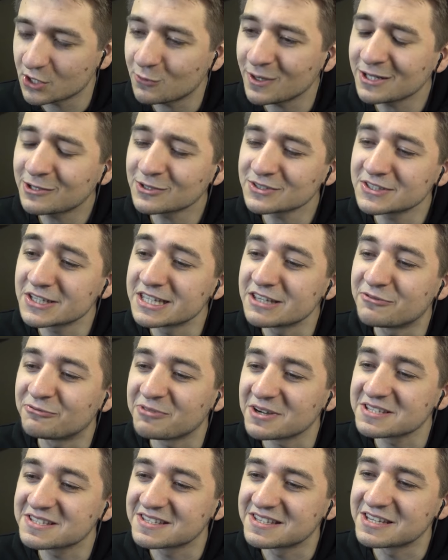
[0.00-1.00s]
C'è qualcosa di
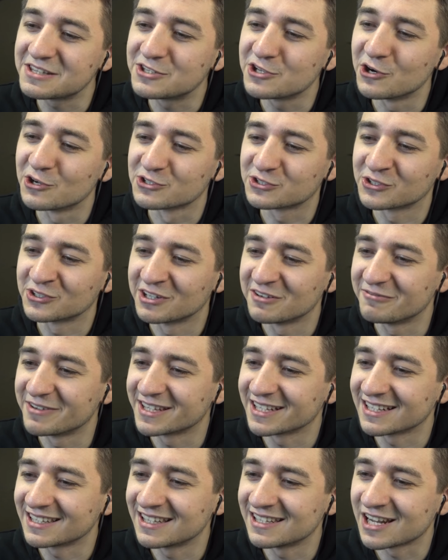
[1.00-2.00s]
fastidioso nel
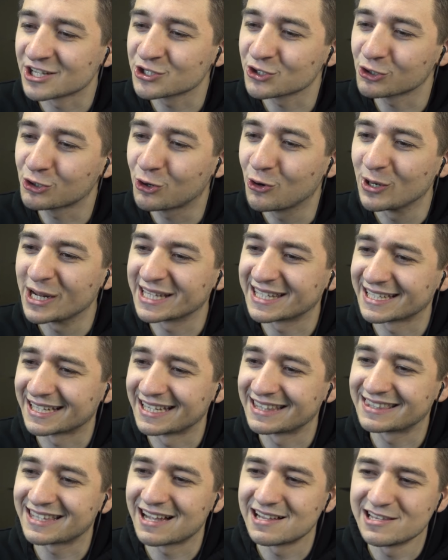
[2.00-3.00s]
vedere della cioccolata
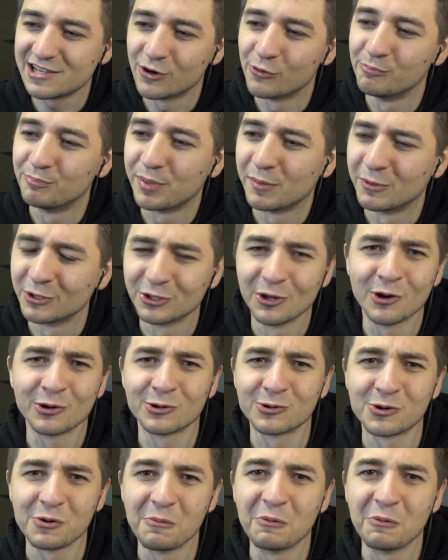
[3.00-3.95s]
che taglia un pomodoro